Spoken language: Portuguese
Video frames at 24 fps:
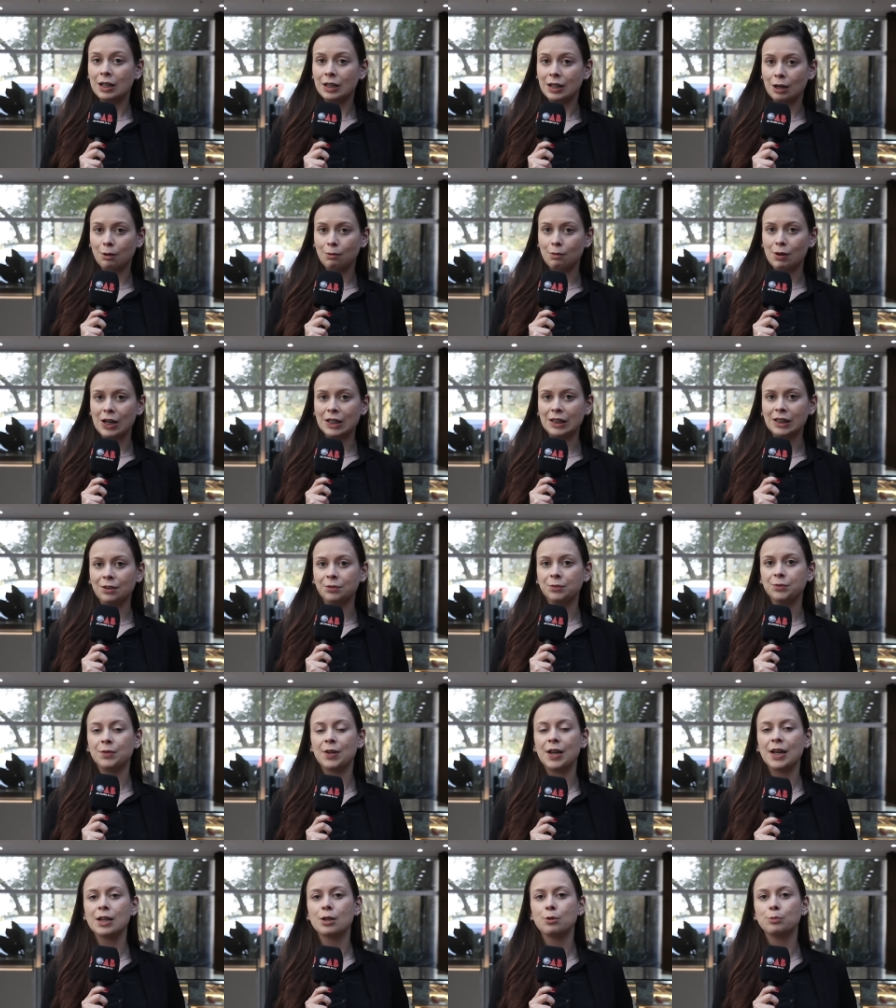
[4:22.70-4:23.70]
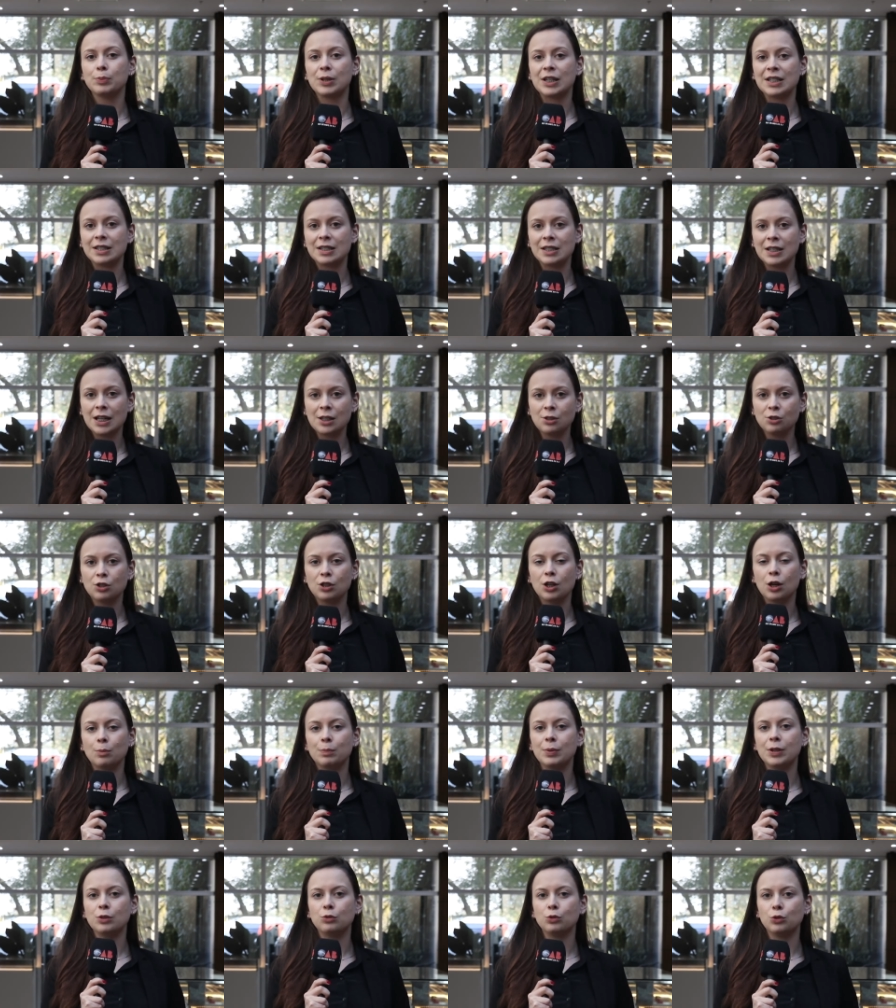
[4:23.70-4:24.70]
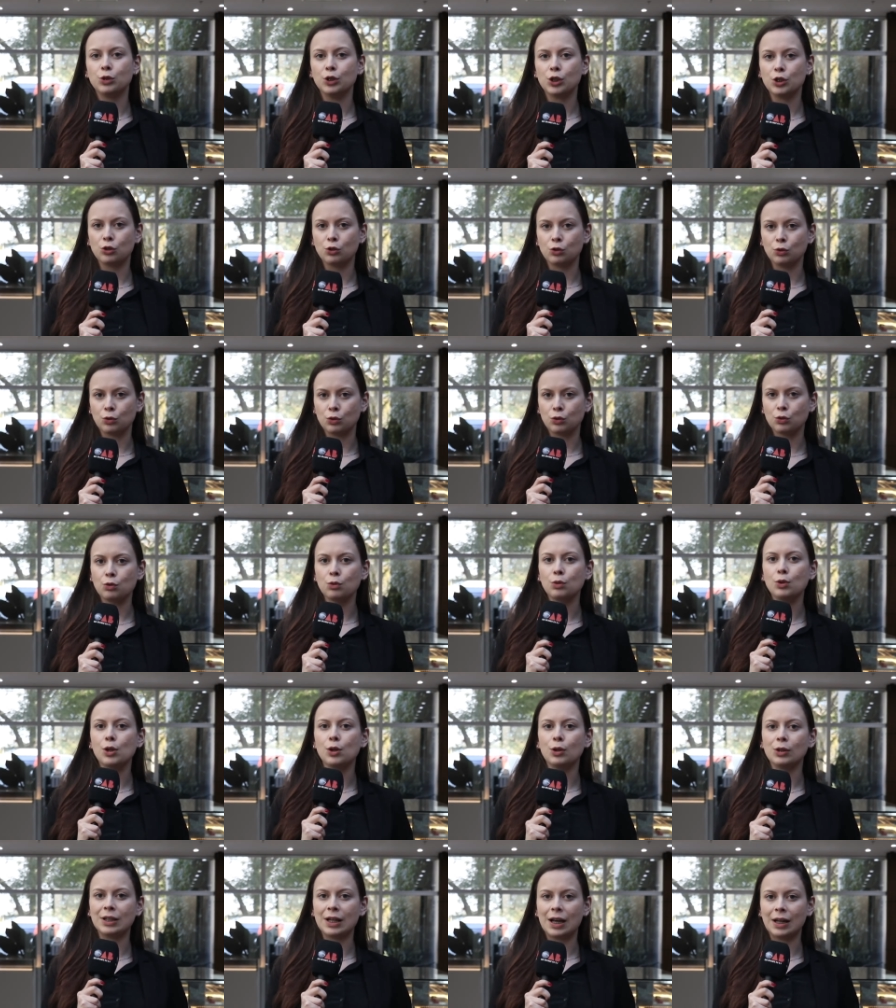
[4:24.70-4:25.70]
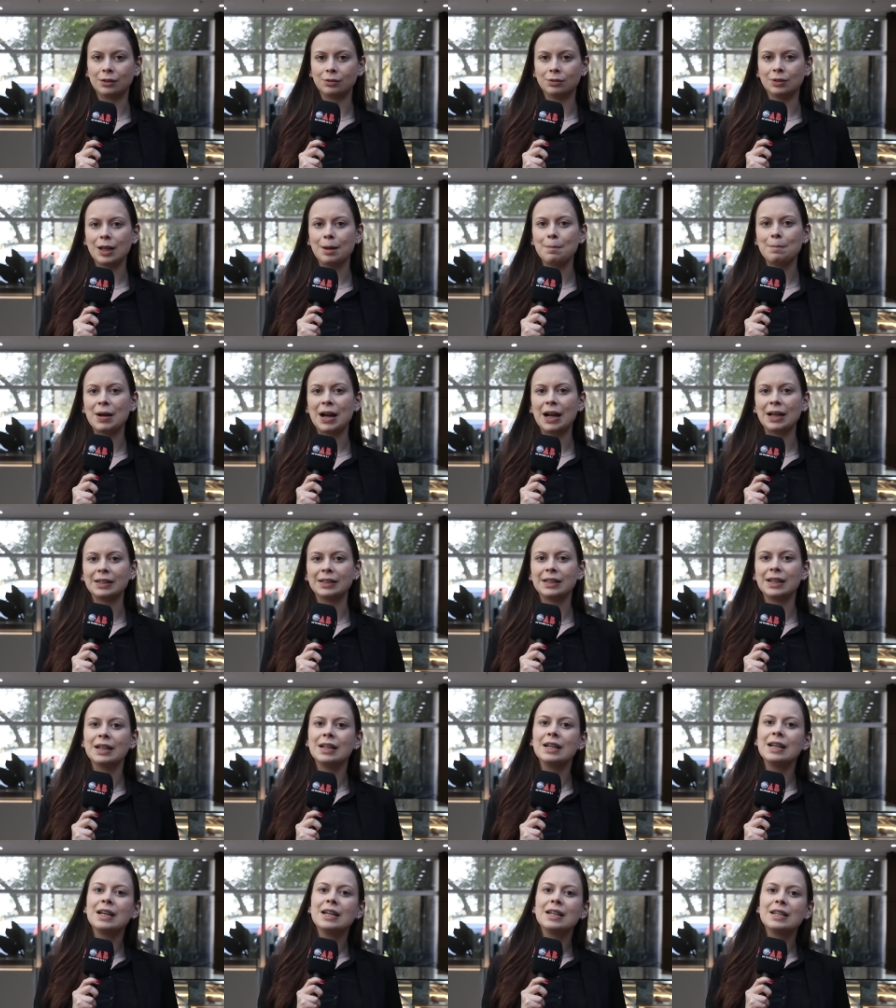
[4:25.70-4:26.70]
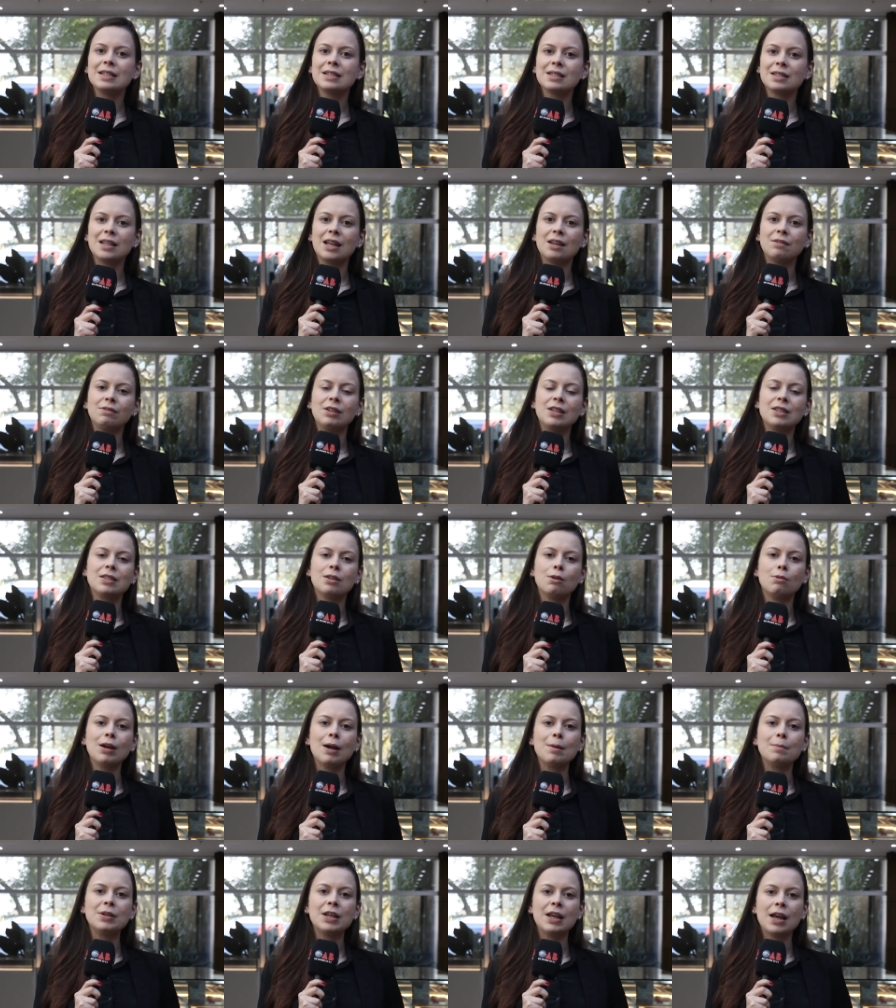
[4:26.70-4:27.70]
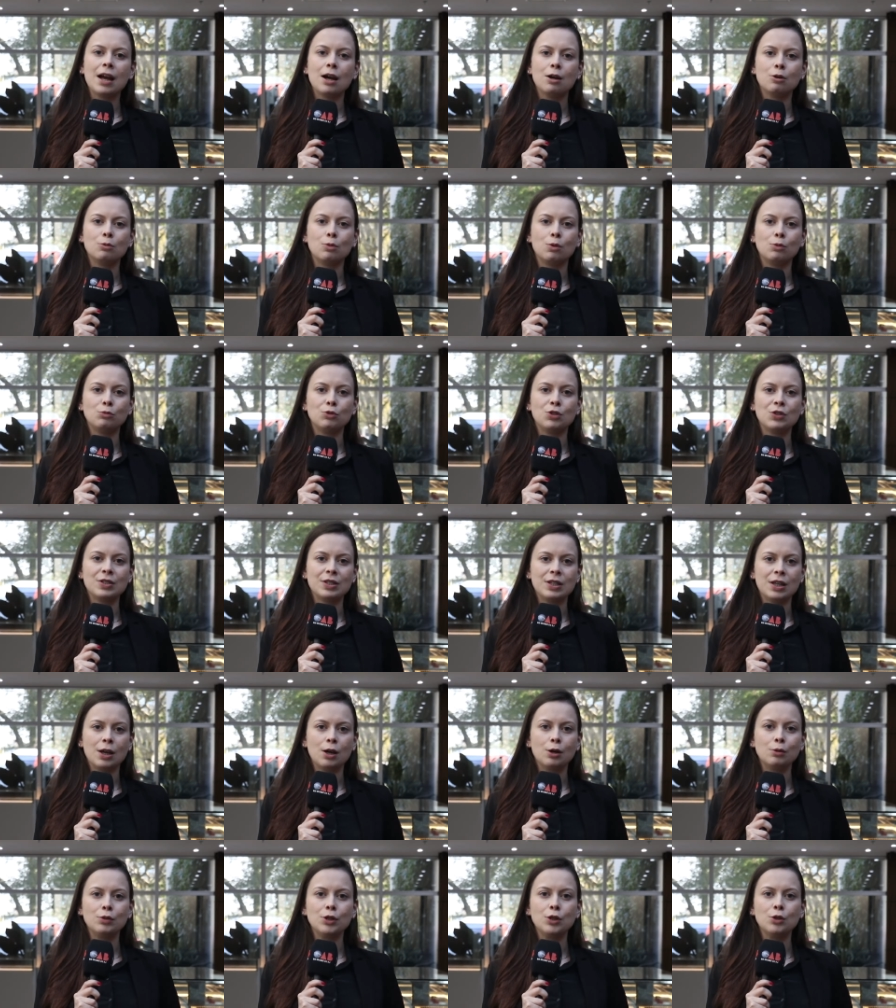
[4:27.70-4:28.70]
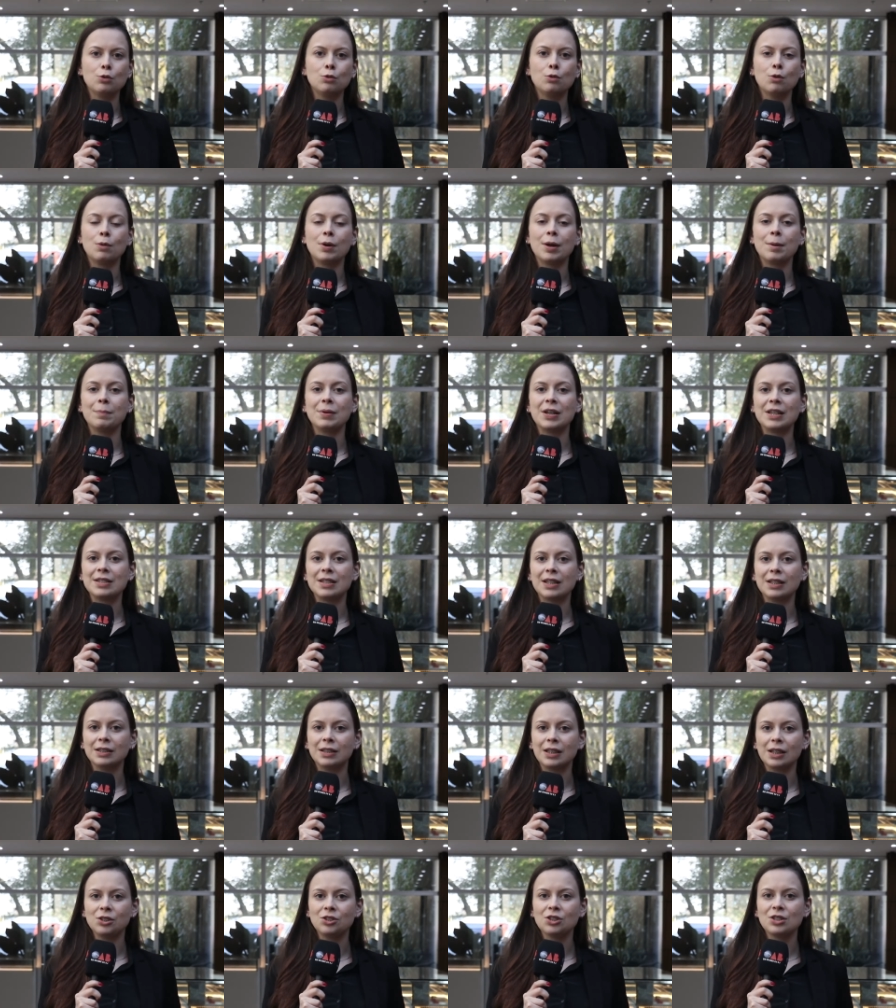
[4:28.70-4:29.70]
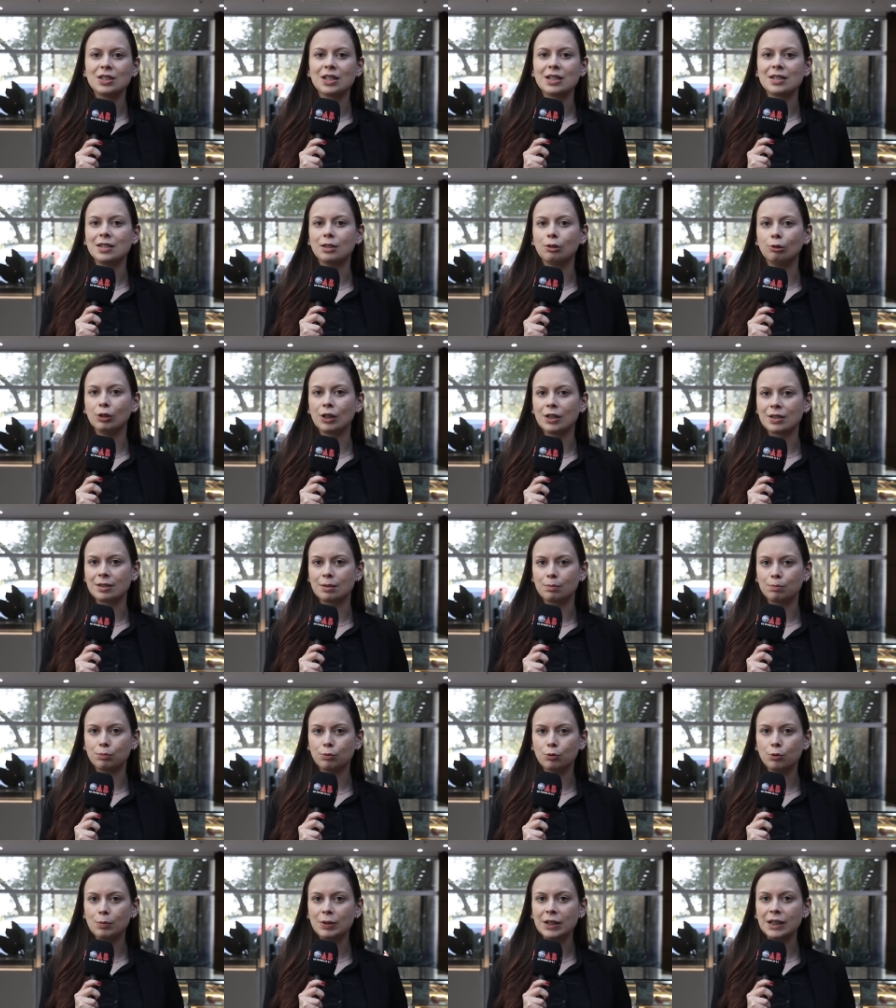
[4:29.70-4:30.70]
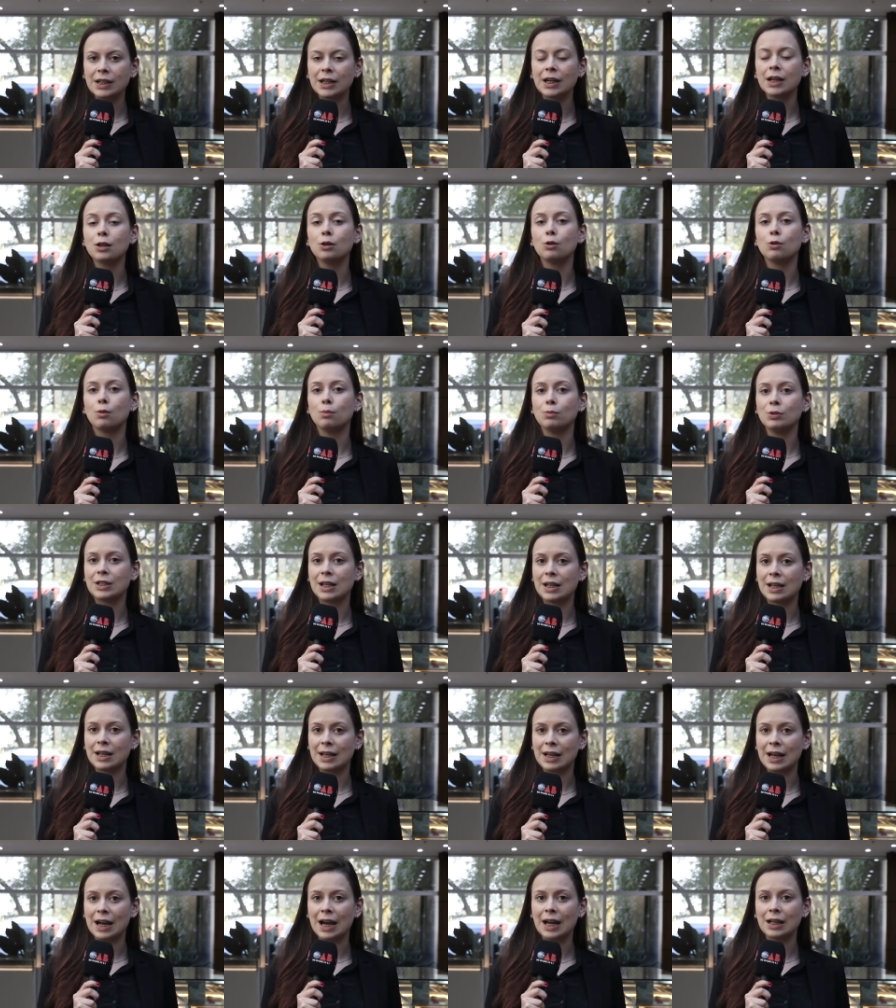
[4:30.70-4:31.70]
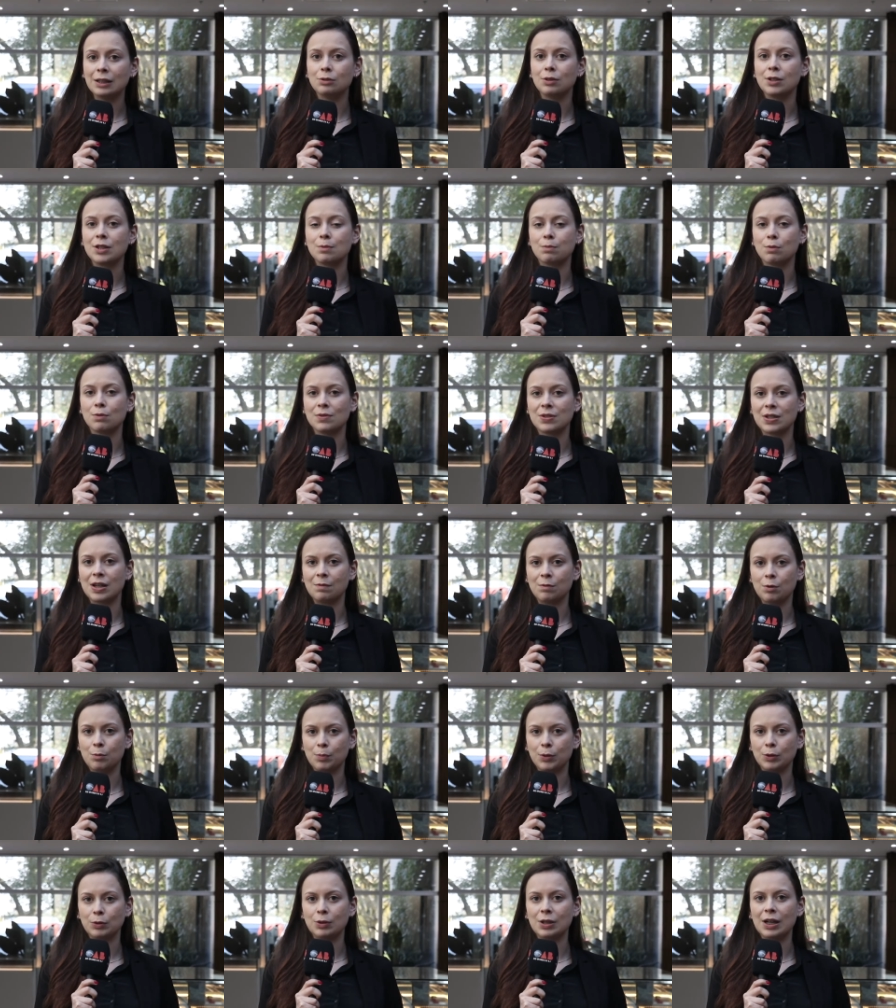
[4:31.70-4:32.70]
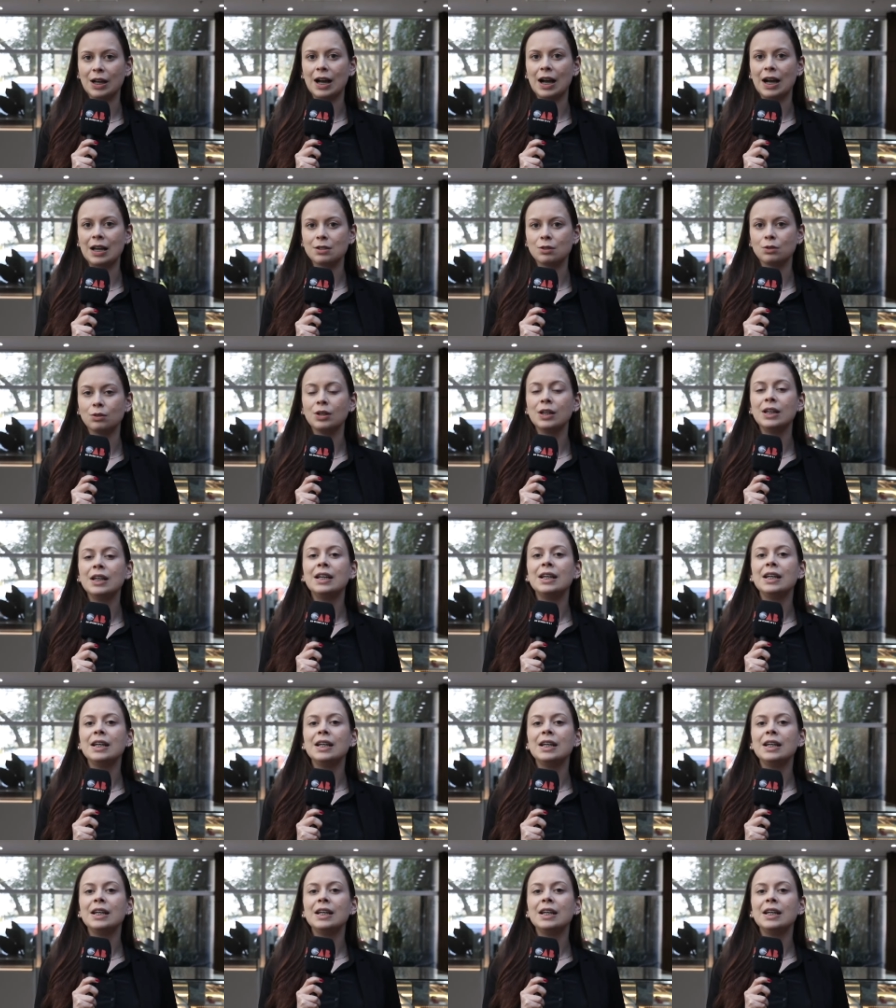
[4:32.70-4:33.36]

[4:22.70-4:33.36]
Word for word: Na quarta-feira, o presidente da OB do Rio Grande do Sul, Leonardo Lamacchia, esteve em São Gabriel, onde se reuniu com representantes da segurança pública, como delegado responsável pelo caso,